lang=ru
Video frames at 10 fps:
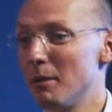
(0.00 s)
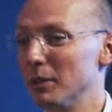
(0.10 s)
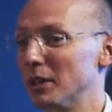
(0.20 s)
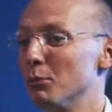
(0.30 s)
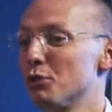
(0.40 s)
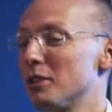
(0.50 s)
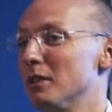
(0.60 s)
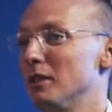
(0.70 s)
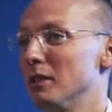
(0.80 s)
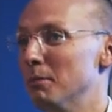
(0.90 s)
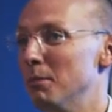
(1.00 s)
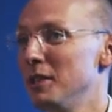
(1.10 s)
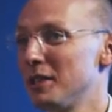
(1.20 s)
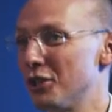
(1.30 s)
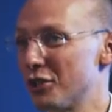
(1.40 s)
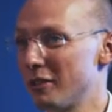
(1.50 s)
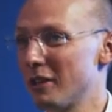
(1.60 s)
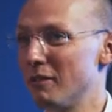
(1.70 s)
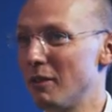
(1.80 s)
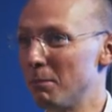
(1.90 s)
потому что близкий
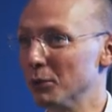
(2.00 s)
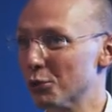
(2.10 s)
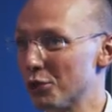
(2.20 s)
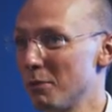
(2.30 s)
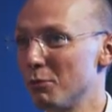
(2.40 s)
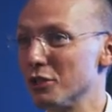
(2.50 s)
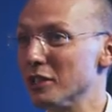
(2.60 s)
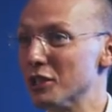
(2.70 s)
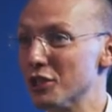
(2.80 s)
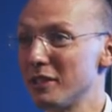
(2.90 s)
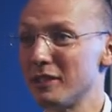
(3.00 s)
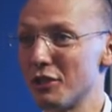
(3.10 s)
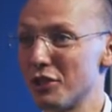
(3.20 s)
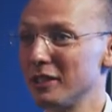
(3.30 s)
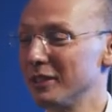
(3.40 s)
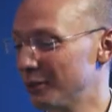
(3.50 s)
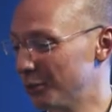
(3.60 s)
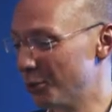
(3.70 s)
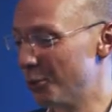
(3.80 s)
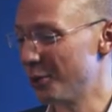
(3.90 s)
человек вам по душе может жить совершенно на
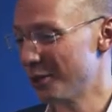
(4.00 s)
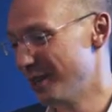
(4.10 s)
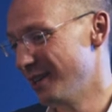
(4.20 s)
другой